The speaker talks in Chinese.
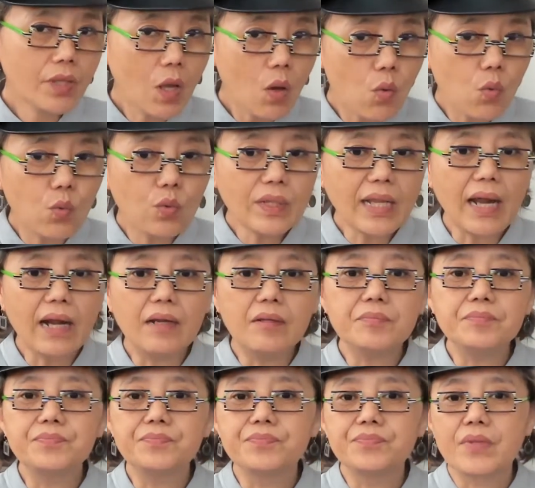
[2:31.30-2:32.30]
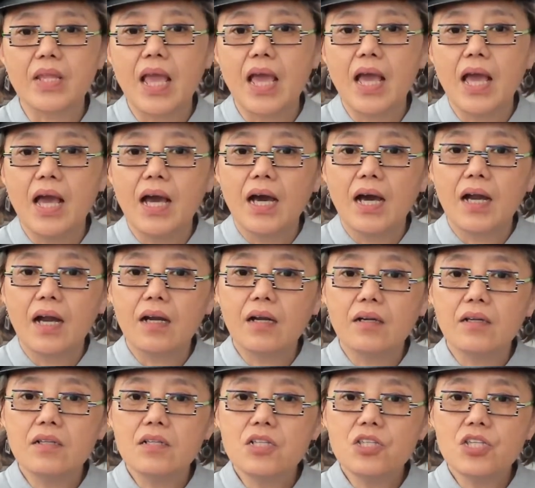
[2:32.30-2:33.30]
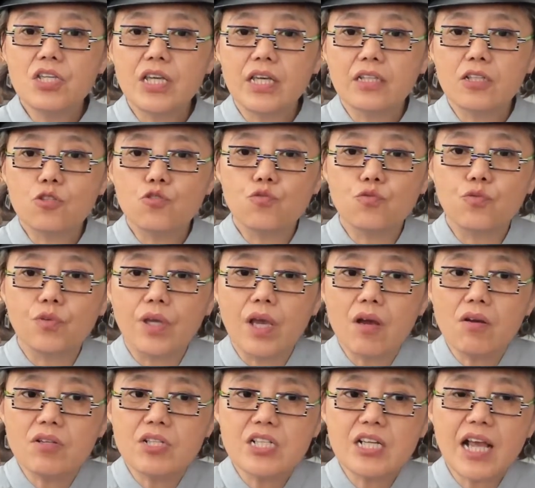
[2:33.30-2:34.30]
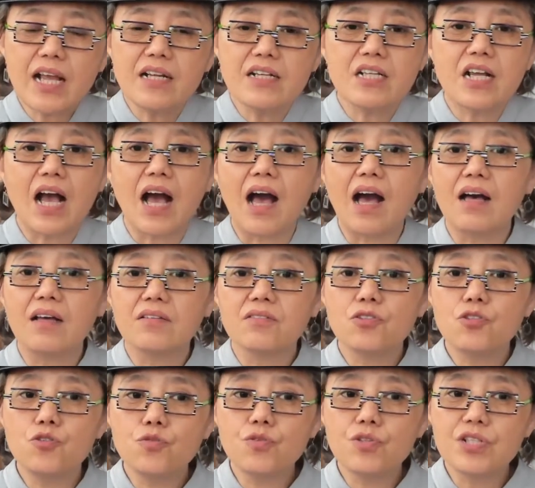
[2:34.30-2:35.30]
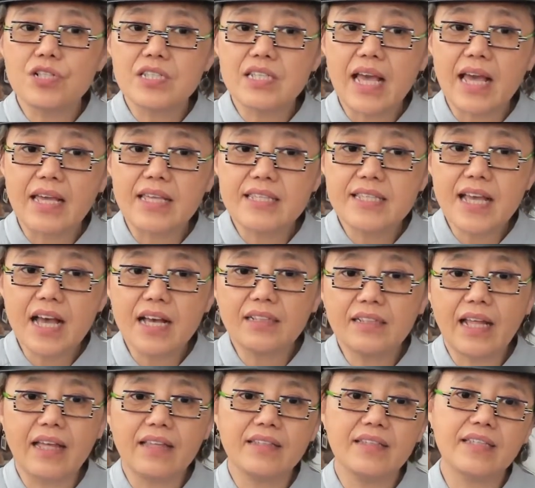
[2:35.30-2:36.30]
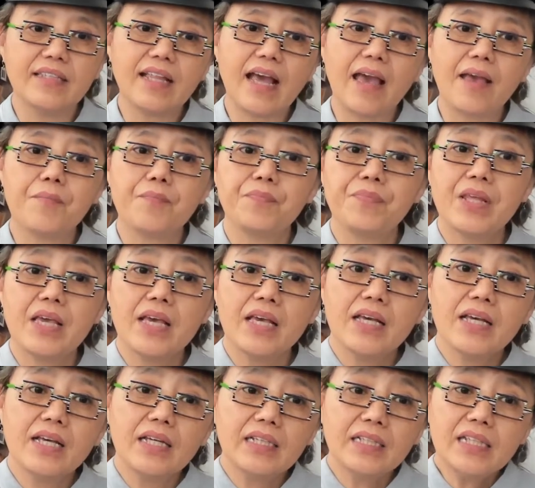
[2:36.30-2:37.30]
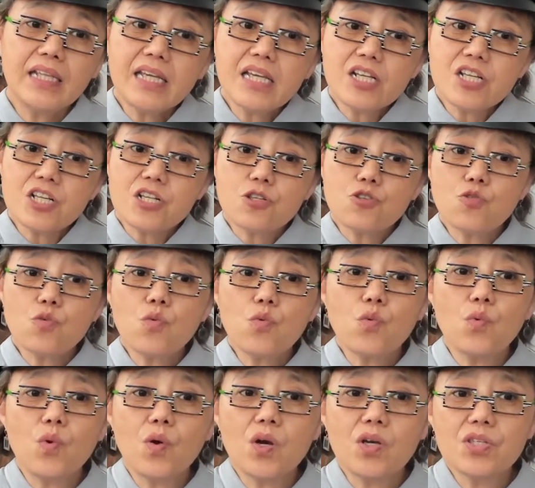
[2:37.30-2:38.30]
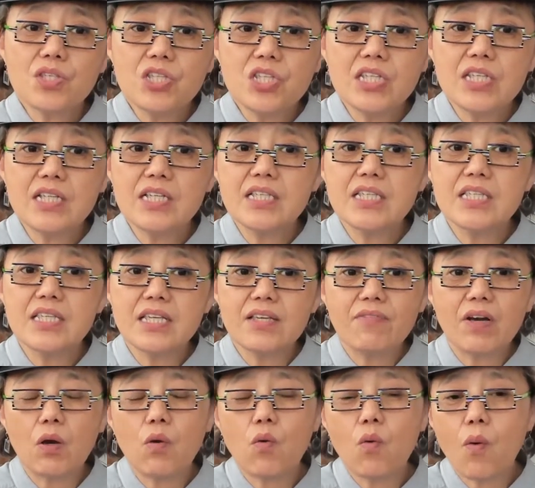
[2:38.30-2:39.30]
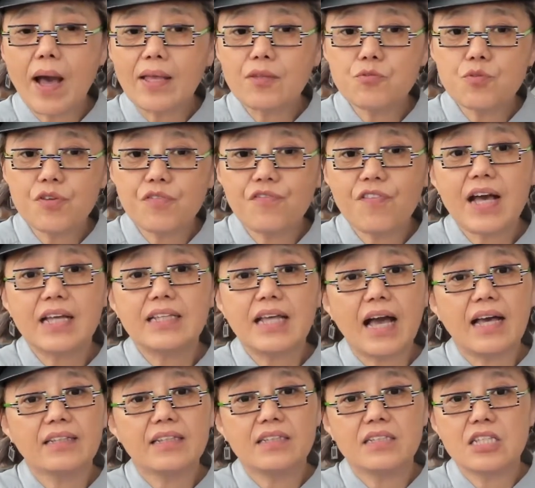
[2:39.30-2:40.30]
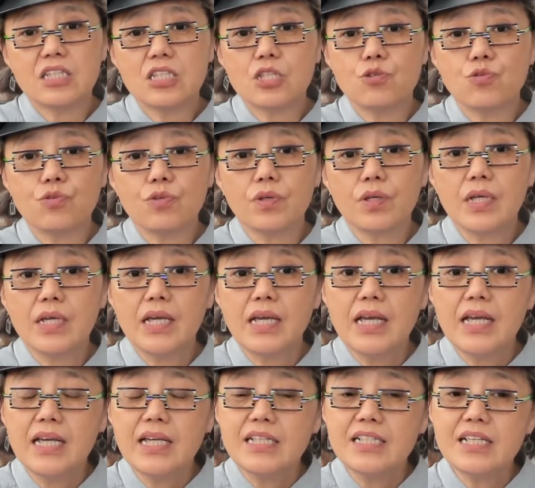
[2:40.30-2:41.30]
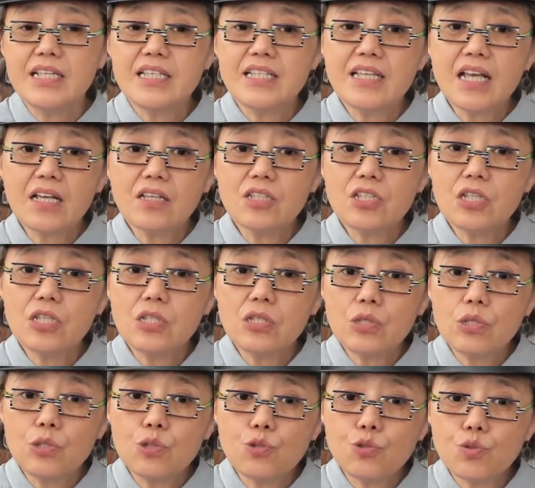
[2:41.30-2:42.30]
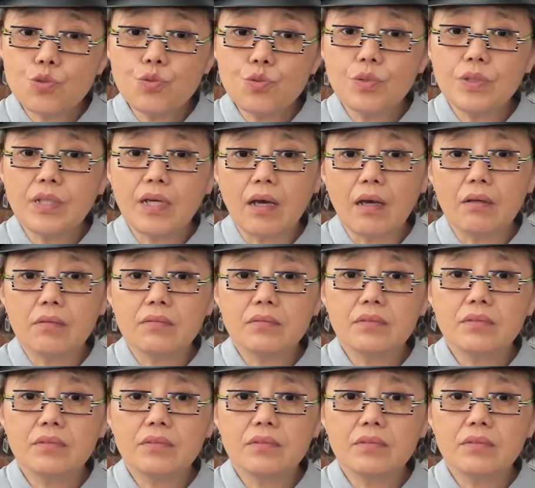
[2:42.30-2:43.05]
湖南人，而且呢，主要战场就是在江南一带，那是中国经济文化最发达的地区。这湘军一去呢，